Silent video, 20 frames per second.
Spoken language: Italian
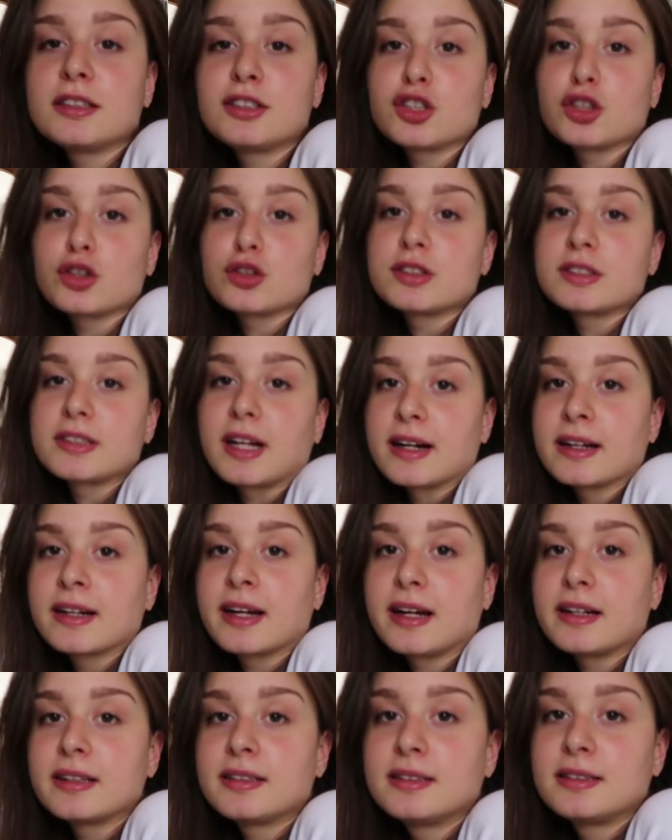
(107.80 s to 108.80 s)
e sono
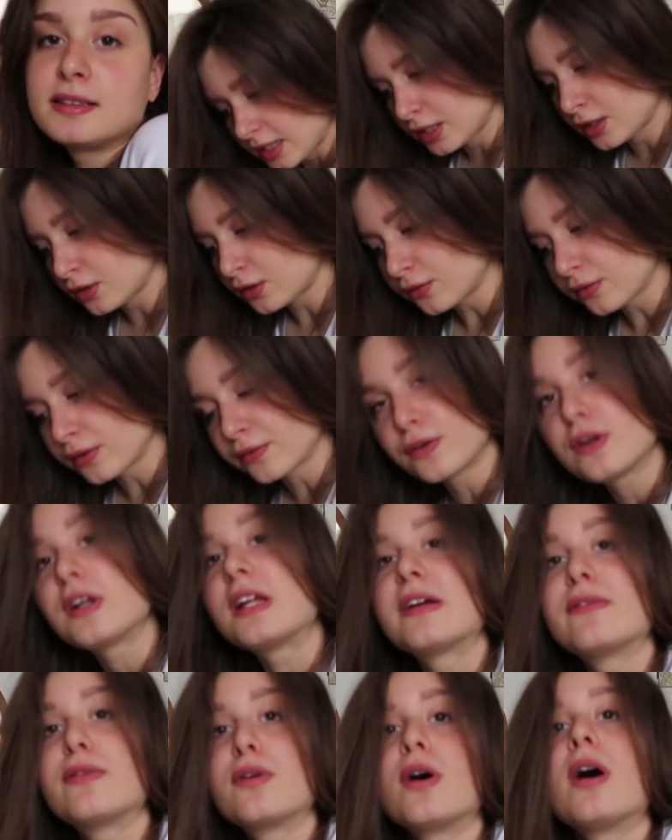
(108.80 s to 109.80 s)
stanca. Io vi
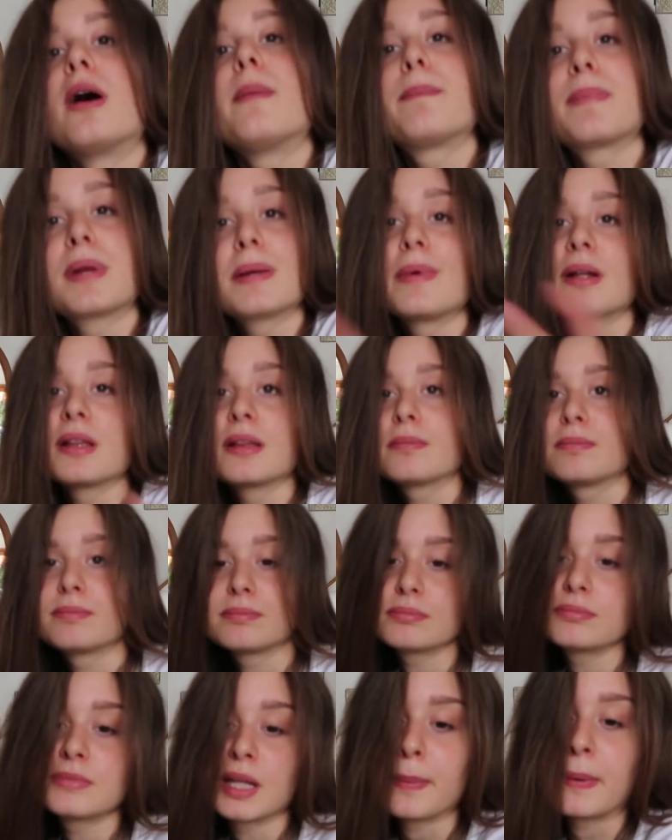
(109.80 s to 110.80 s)
volevo, prima
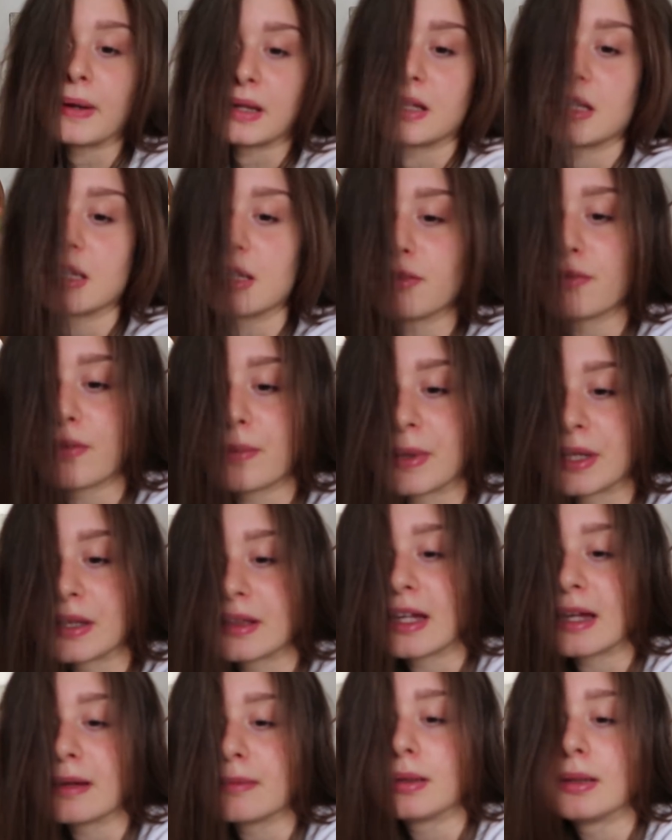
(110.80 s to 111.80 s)
di partire
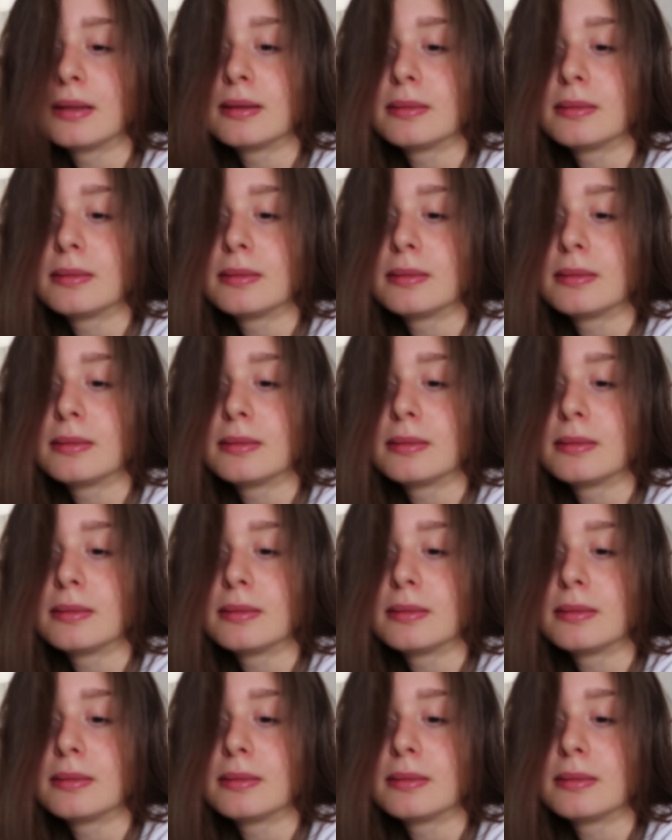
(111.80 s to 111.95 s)
ovviamente,